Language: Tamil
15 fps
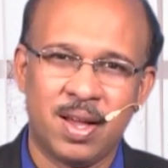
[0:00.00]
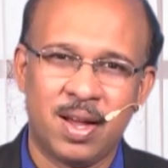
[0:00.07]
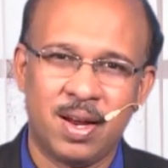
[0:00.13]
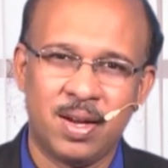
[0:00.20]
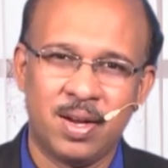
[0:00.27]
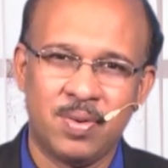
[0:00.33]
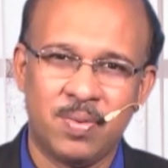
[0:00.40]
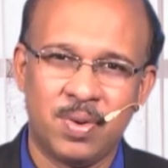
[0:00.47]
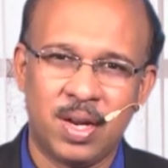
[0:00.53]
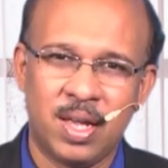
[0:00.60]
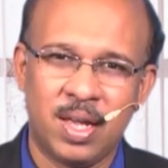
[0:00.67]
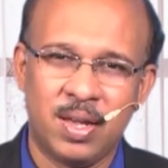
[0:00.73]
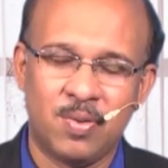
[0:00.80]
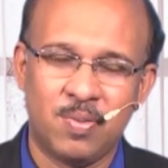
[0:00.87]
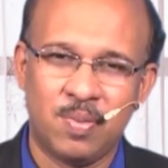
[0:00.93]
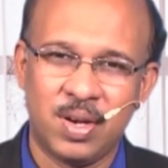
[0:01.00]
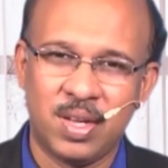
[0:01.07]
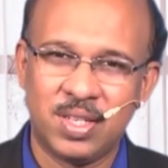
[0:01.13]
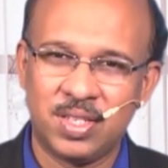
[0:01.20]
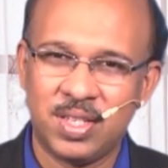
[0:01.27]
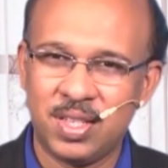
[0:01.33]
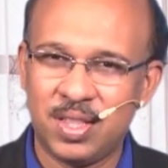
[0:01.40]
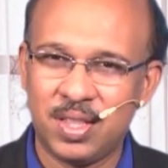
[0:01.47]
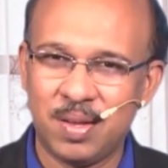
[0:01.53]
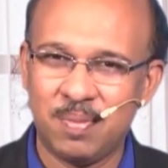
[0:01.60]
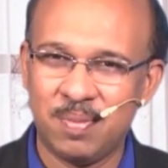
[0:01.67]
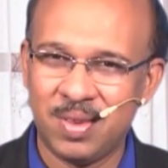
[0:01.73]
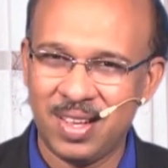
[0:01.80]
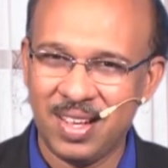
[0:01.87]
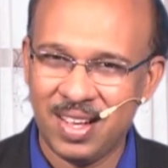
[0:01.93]
ஆண்டவரே உம்முடைய சித்தம்
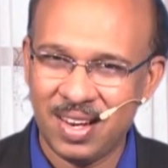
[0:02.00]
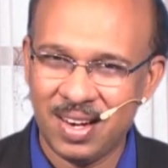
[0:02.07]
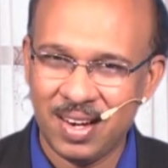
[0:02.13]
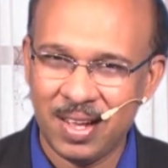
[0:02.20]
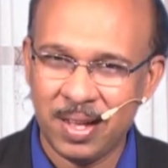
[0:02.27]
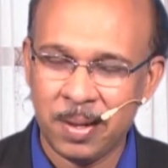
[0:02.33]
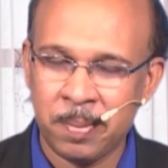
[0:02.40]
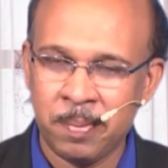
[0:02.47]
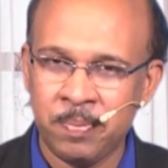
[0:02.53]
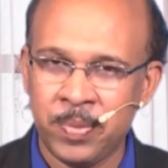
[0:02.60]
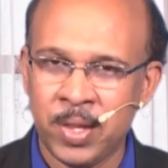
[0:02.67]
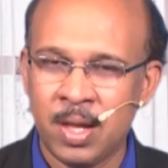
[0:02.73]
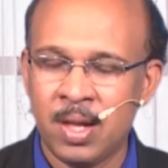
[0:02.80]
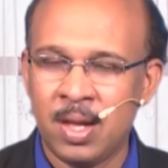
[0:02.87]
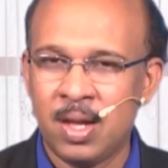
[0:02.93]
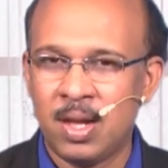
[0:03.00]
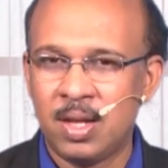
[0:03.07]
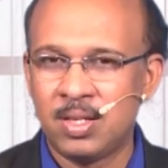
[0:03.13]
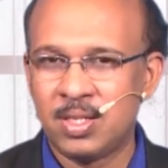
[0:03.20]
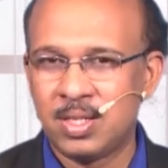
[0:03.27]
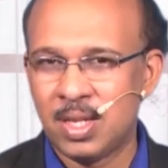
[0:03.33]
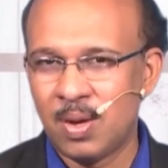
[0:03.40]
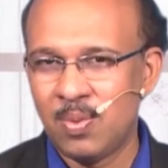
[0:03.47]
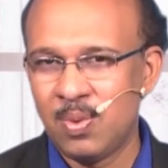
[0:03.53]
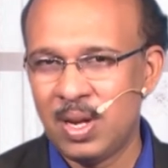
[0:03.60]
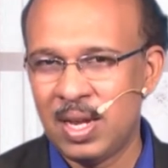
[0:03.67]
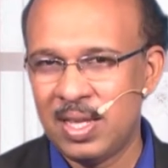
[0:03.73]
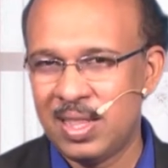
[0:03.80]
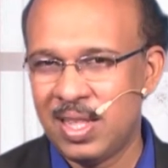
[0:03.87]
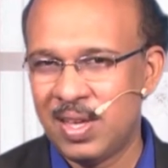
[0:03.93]
என்ன
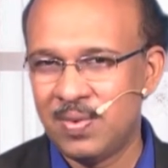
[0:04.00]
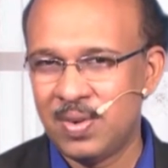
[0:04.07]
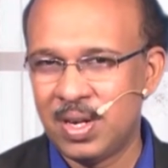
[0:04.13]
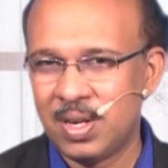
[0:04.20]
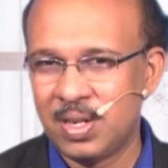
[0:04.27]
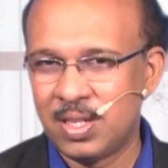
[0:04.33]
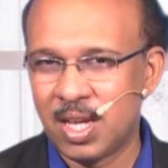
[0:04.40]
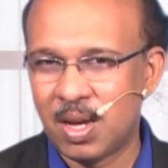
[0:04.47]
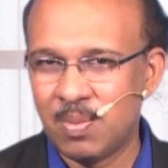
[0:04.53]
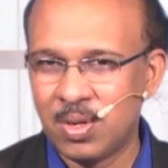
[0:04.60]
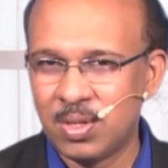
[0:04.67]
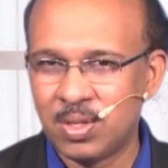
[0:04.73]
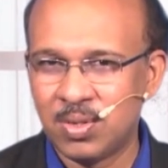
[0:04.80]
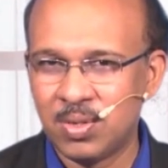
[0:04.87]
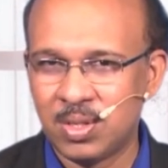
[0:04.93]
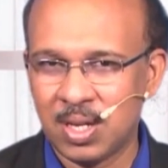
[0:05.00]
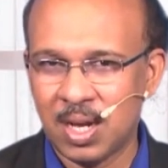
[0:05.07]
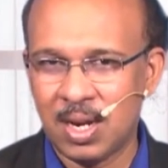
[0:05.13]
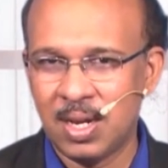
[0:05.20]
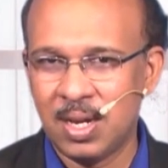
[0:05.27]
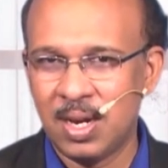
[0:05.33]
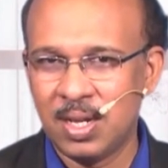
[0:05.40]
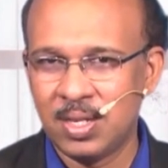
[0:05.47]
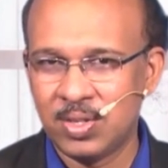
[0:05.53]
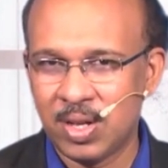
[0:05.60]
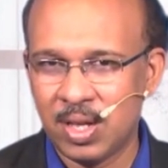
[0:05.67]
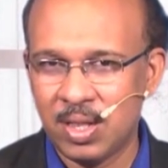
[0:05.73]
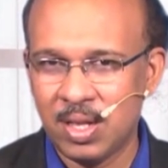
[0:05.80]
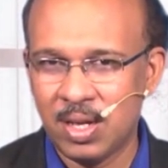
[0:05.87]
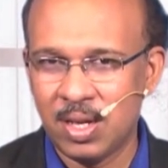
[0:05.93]
சவுலை தேவன் தமஸ்கு சாலையிலே
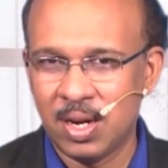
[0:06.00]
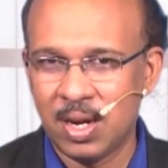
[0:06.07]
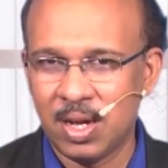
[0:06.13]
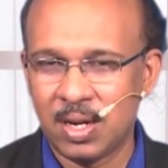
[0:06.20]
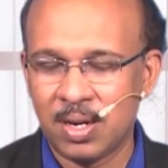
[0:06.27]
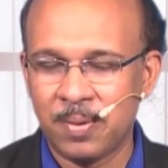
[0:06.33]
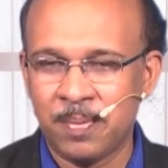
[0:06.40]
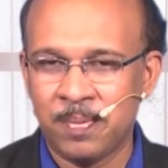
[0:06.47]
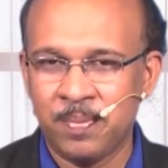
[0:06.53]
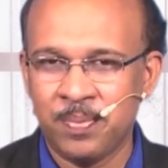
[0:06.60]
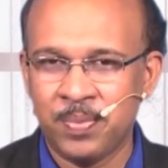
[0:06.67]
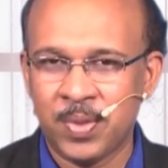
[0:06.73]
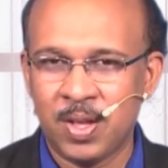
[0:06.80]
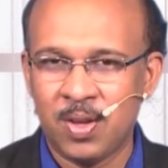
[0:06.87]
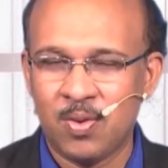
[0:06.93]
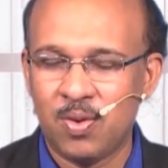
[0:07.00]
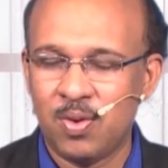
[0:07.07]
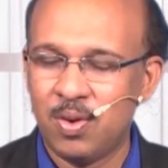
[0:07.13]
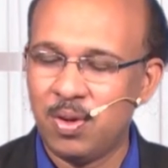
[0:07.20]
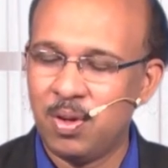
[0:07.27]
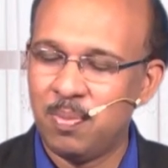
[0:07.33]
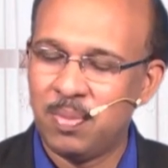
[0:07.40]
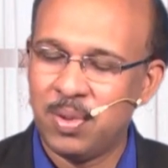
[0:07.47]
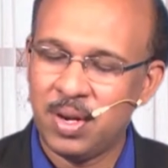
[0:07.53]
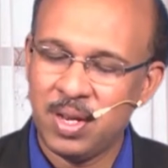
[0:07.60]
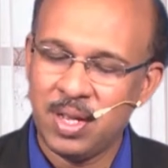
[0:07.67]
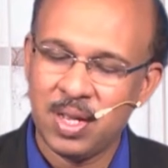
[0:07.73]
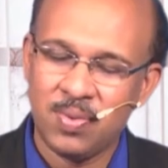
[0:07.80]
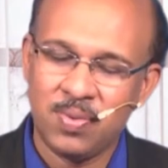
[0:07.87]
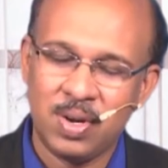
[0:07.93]
சந்திக்கிறார் ஒரு
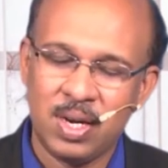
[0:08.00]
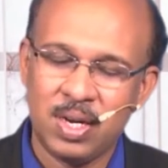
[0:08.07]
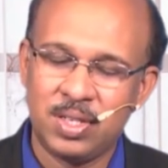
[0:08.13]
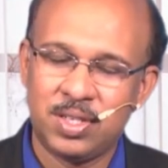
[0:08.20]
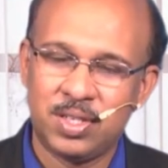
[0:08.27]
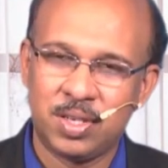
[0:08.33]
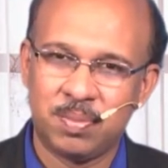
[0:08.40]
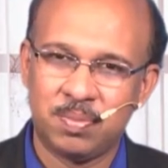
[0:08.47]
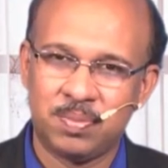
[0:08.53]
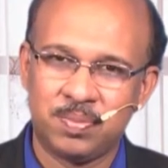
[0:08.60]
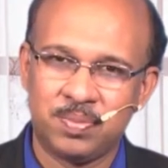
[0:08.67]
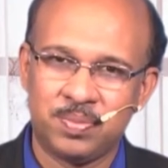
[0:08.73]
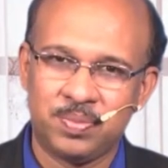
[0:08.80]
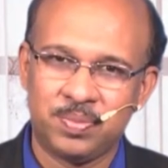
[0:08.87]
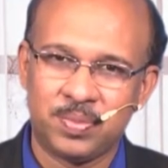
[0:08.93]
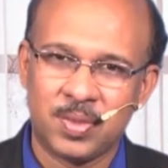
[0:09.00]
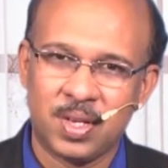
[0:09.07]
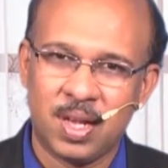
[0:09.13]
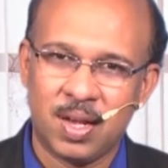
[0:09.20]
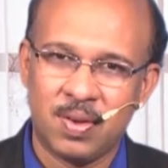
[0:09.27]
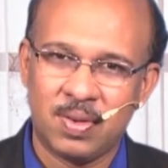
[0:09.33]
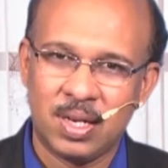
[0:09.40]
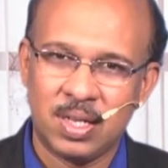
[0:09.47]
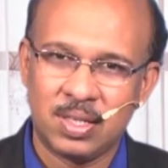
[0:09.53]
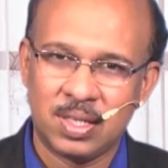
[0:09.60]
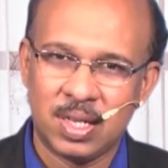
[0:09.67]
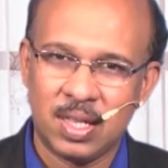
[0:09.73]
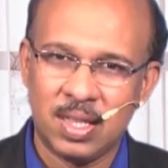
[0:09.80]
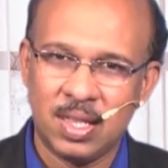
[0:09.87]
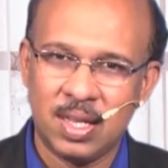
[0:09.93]
பெரிய வெளிச்சம் அவனை
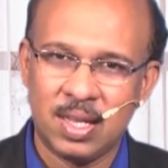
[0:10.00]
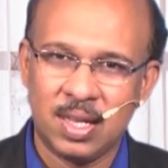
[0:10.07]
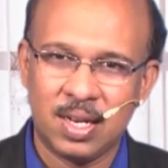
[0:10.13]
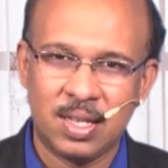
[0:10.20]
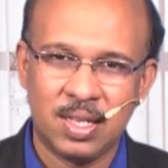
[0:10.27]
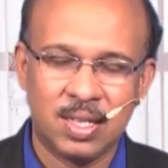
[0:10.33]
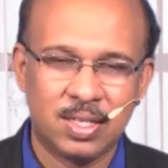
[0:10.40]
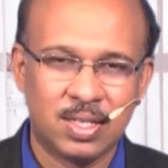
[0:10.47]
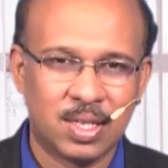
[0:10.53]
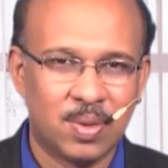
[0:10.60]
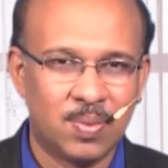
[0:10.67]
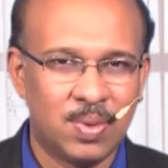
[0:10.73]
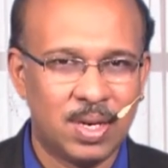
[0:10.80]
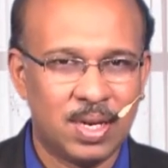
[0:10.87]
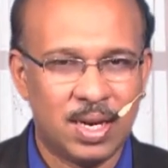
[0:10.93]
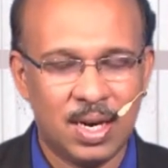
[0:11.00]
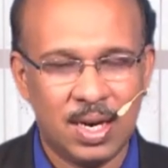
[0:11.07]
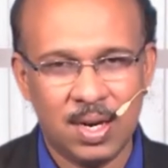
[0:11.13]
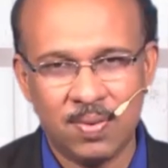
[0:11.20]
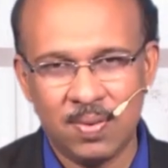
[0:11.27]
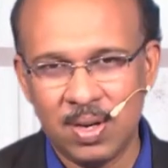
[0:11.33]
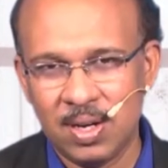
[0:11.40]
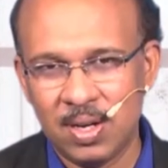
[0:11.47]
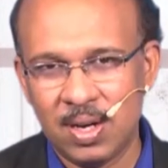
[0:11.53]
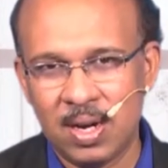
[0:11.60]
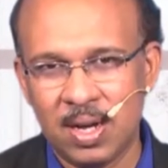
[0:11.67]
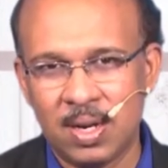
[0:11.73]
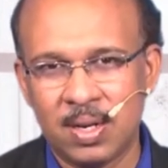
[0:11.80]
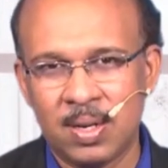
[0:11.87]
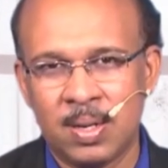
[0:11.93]
சந்திக்கிறது சவுல் கீழே
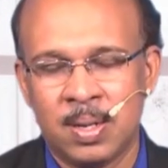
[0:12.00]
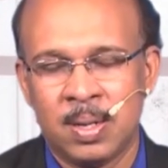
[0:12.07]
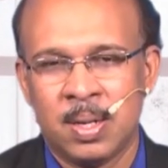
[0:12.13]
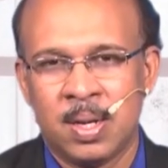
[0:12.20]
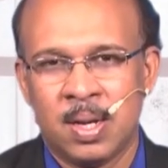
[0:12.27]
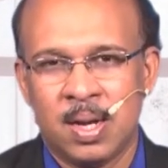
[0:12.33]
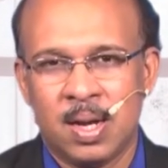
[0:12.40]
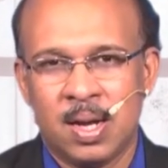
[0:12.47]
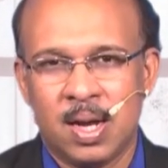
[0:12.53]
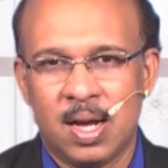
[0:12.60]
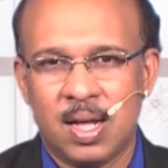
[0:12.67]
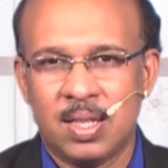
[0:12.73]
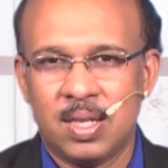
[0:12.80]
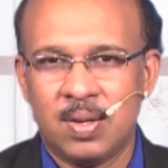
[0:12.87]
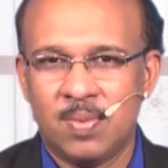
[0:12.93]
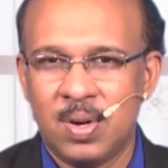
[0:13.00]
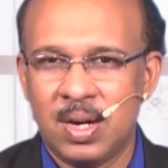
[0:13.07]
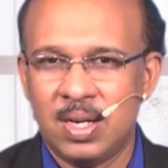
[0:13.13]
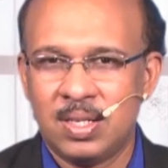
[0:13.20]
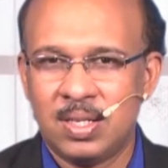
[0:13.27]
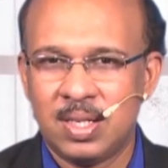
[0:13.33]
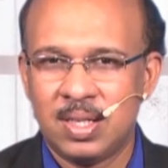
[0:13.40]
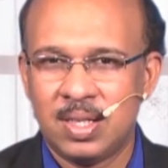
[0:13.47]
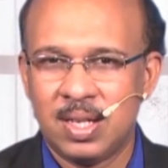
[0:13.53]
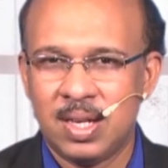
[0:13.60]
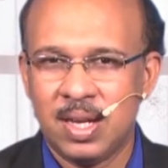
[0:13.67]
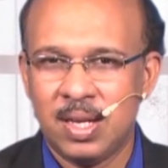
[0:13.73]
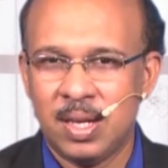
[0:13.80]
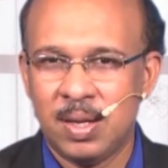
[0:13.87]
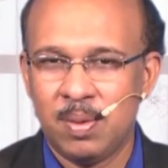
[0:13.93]
விழுகிறார் அந்த
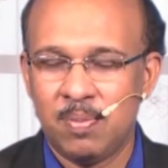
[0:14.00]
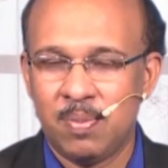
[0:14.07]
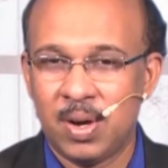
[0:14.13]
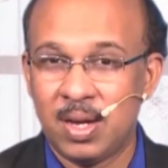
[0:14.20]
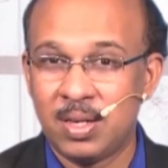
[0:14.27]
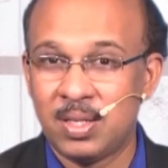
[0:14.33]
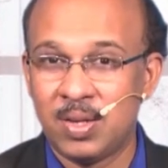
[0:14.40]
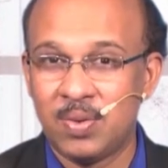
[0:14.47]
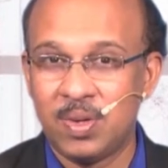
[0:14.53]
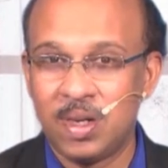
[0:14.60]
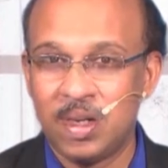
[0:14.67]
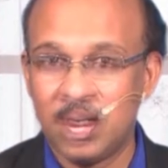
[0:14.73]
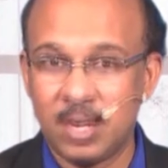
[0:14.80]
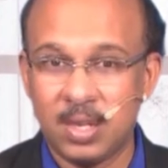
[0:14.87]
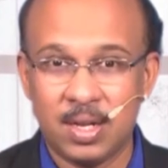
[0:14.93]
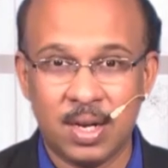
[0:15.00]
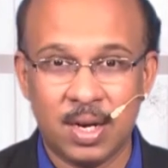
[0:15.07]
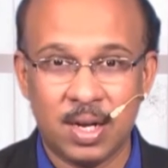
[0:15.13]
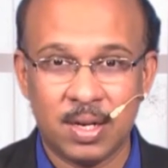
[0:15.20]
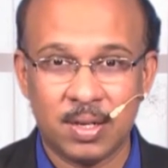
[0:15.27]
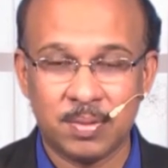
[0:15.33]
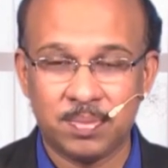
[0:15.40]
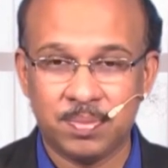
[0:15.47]
வெளிச்சத்தை பார்த்தவர் கேட்கிறார்